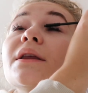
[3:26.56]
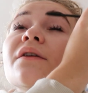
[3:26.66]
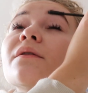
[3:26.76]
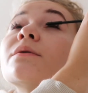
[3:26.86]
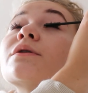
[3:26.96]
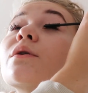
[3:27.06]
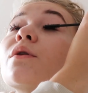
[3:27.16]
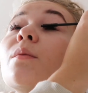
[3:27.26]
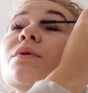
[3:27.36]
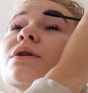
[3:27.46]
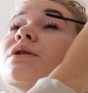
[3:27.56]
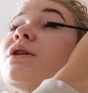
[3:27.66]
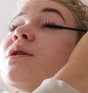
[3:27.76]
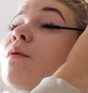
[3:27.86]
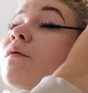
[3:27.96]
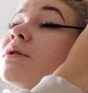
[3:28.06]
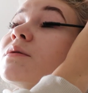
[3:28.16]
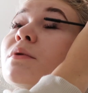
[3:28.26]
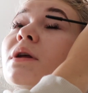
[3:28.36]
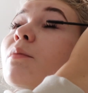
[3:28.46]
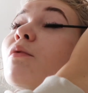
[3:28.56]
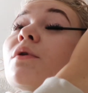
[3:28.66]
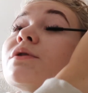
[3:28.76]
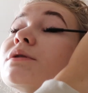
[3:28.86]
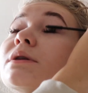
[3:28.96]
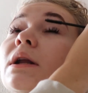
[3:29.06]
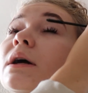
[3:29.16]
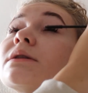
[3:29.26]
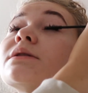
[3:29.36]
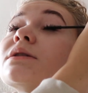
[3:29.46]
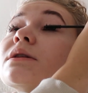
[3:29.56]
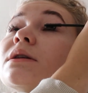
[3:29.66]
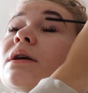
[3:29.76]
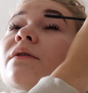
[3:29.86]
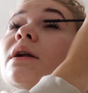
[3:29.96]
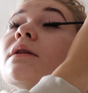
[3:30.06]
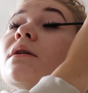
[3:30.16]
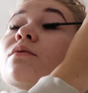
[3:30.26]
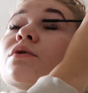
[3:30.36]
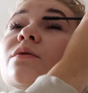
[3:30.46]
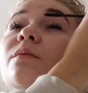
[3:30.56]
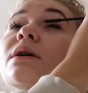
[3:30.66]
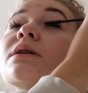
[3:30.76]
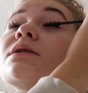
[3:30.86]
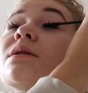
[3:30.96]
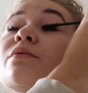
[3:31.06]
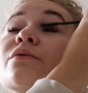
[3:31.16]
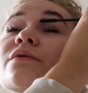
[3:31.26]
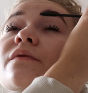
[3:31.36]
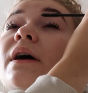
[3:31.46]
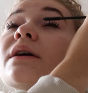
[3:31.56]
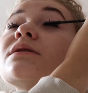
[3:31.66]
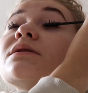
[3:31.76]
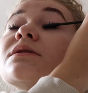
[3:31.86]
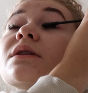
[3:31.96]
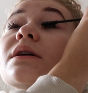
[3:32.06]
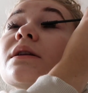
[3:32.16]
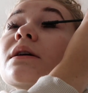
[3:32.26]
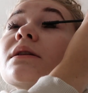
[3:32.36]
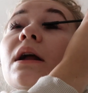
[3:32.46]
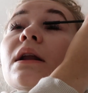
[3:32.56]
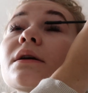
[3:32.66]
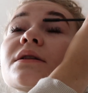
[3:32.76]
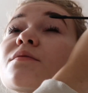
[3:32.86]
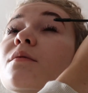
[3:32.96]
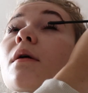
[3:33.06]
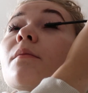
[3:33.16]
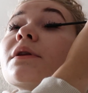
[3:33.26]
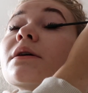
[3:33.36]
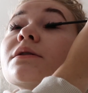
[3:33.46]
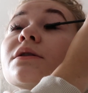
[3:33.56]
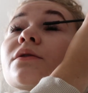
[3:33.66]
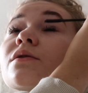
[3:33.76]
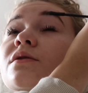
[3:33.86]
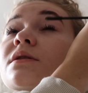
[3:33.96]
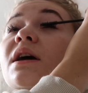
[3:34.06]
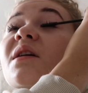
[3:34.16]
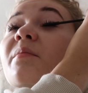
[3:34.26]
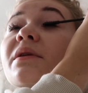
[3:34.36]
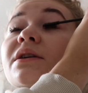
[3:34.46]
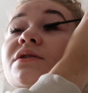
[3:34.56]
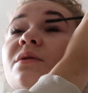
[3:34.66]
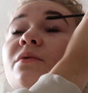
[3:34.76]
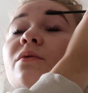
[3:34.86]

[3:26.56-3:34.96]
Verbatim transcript: Nie wiem, czy to dobrze, szczerze mówiąc, bo na półgodzinnej lekcji się niewiele nauczymy, jeszcze plus wejście i tak dalej, jakieś problemy techniczne, to zostaje 15